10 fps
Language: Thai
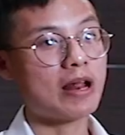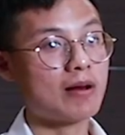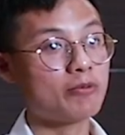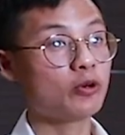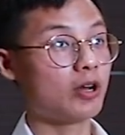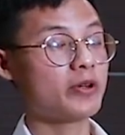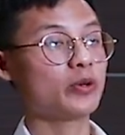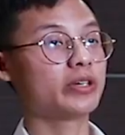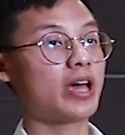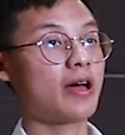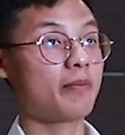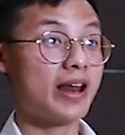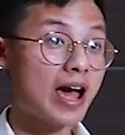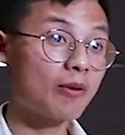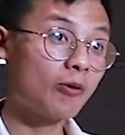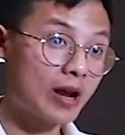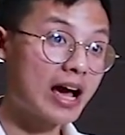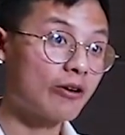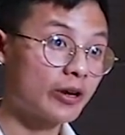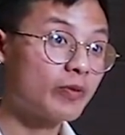ปแรปแรปอยู่แล้วไปหยุดเงี้ยไม่ได้เพราะเวลา
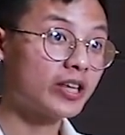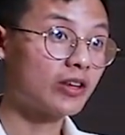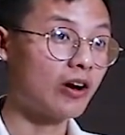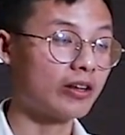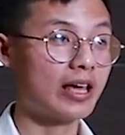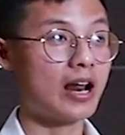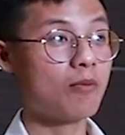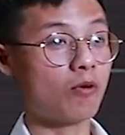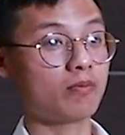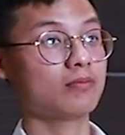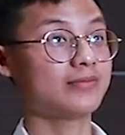เขายังวิ่งต่อแต่ถ้าผม